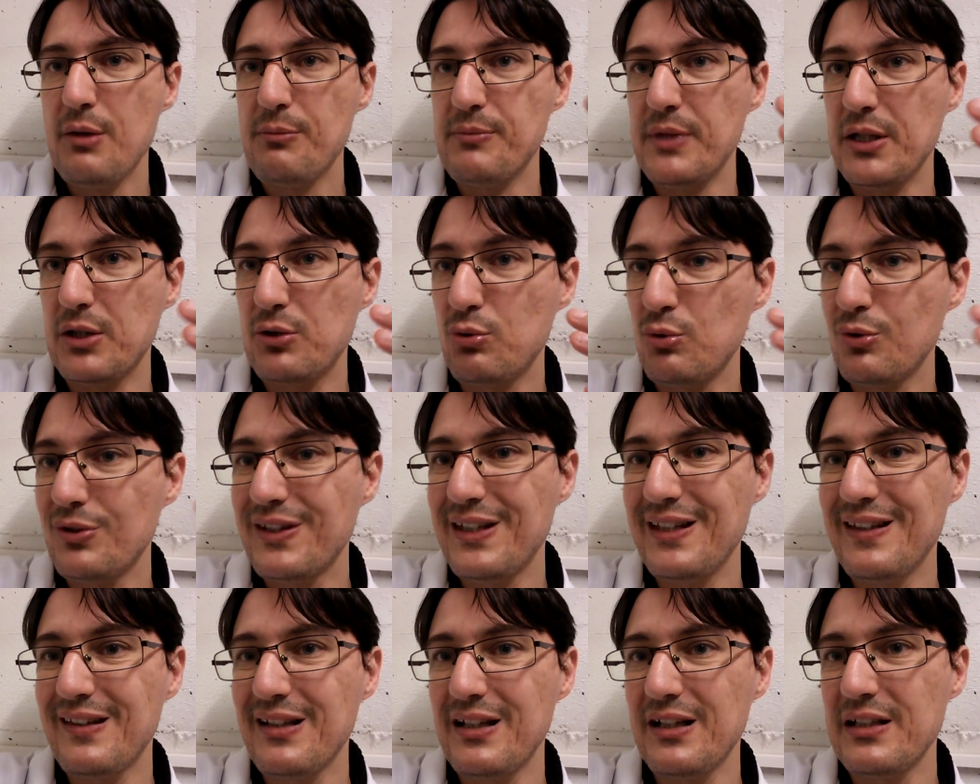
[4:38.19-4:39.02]
Mais tout ce
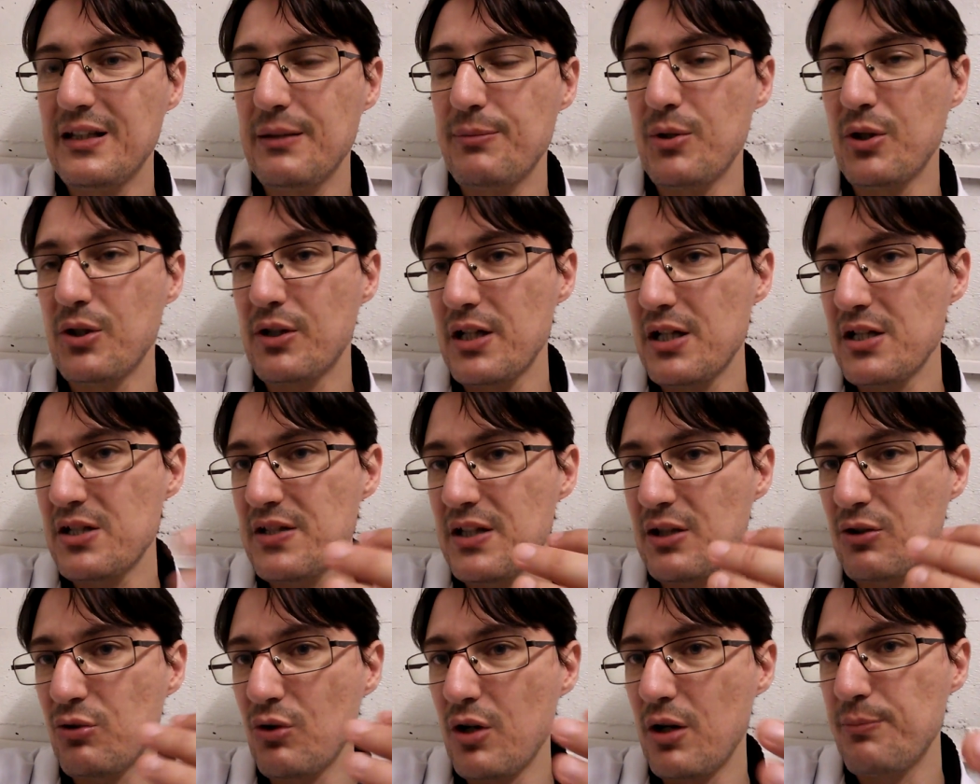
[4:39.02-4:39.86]
qui sera débunkage,
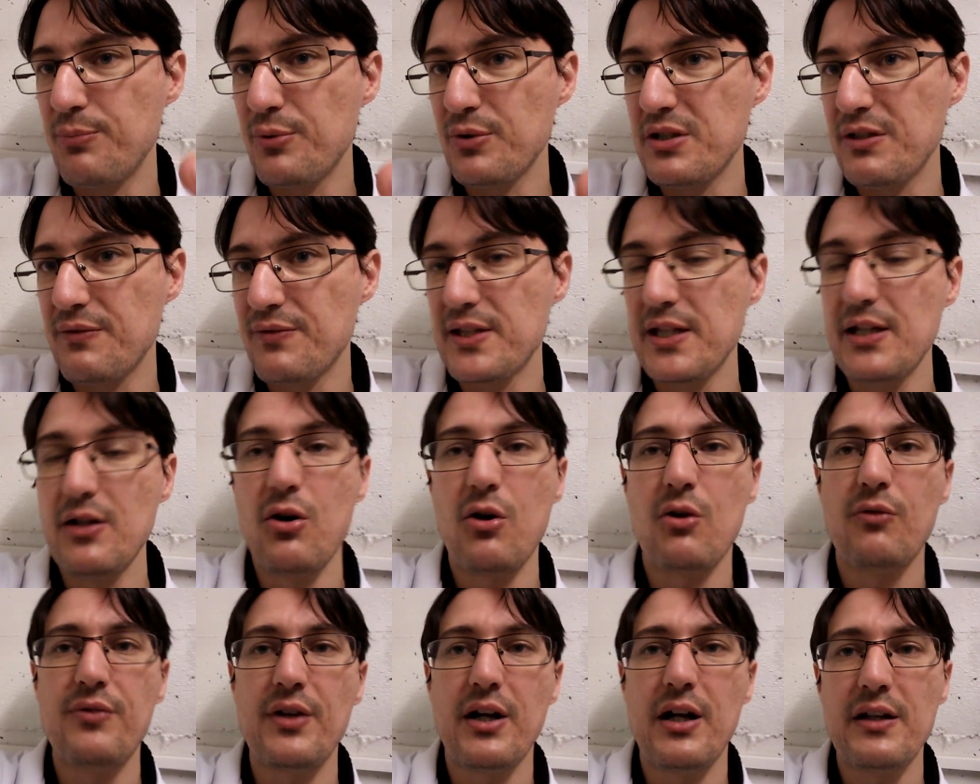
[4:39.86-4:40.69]
ça sera plus difficile.
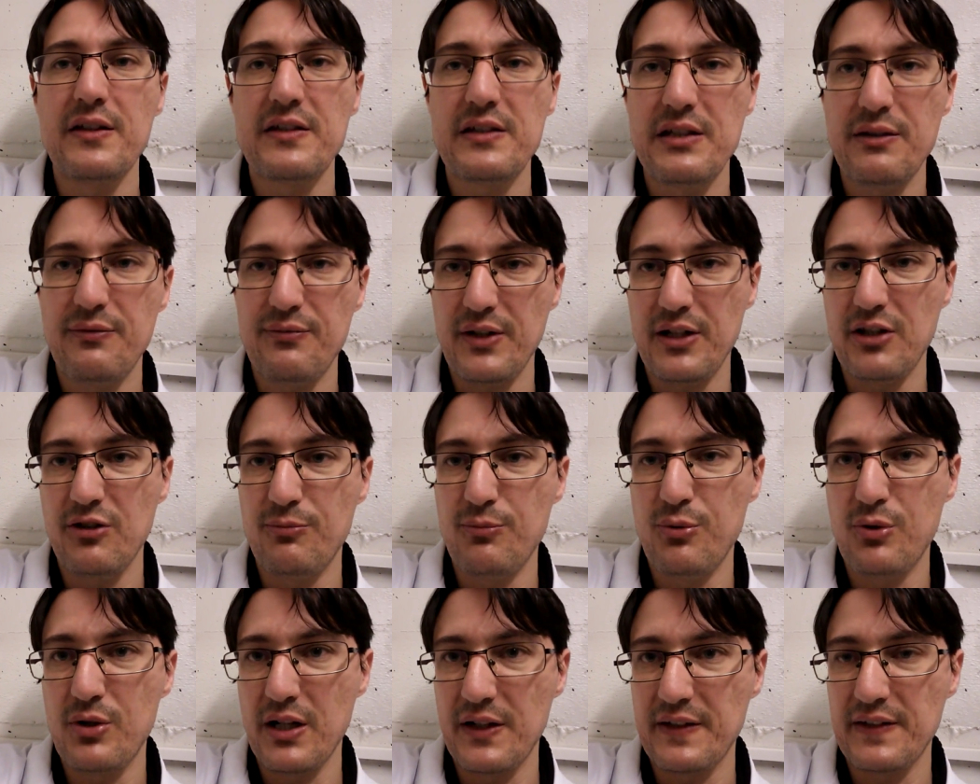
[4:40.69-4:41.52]
On verra si
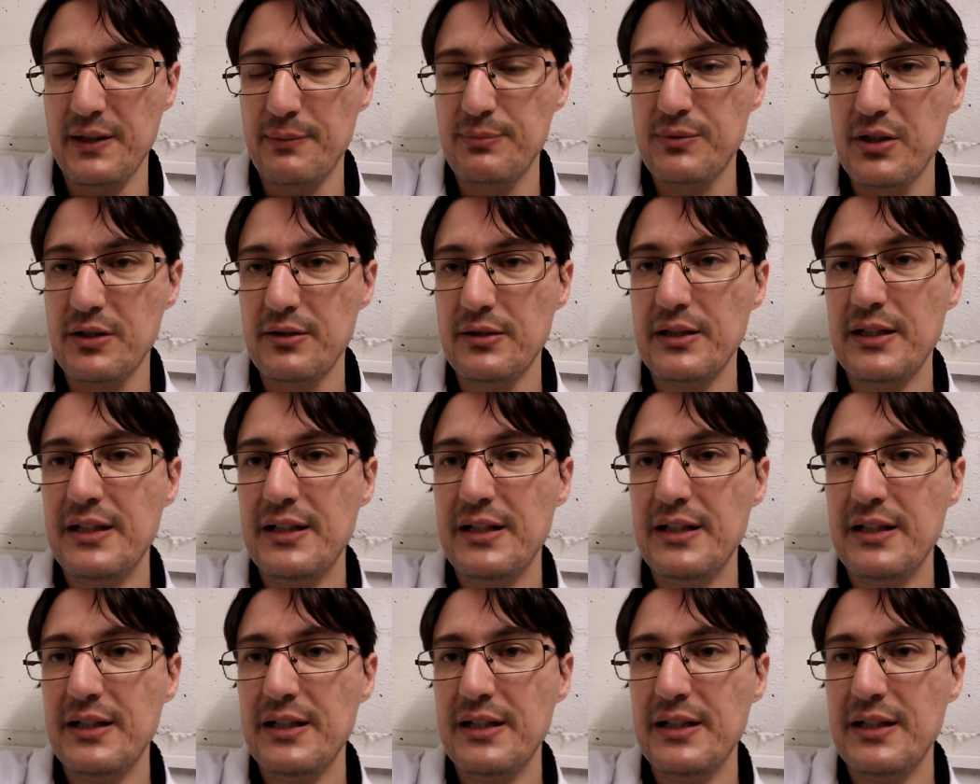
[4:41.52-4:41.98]
Facebook accepte.